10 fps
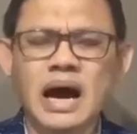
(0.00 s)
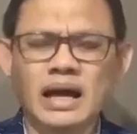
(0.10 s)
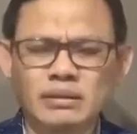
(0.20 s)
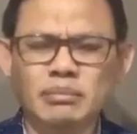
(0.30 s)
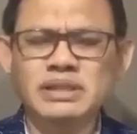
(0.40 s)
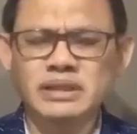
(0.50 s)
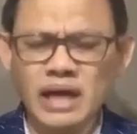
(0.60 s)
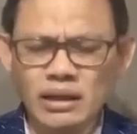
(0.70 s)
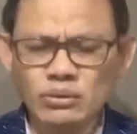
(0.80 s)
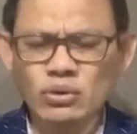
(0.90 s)
at mas
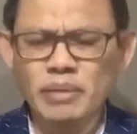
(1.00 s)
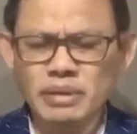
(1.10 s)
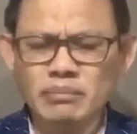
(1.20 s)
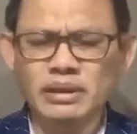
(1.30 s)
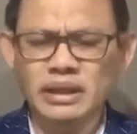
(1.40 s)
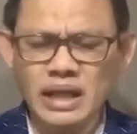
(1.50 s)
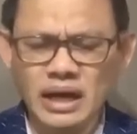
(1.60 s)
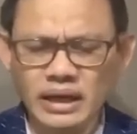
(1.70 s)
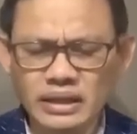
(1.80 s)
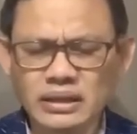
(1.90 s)
lalo kaming
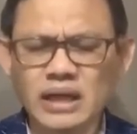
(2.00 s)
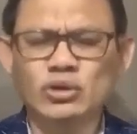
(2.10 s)
manalangin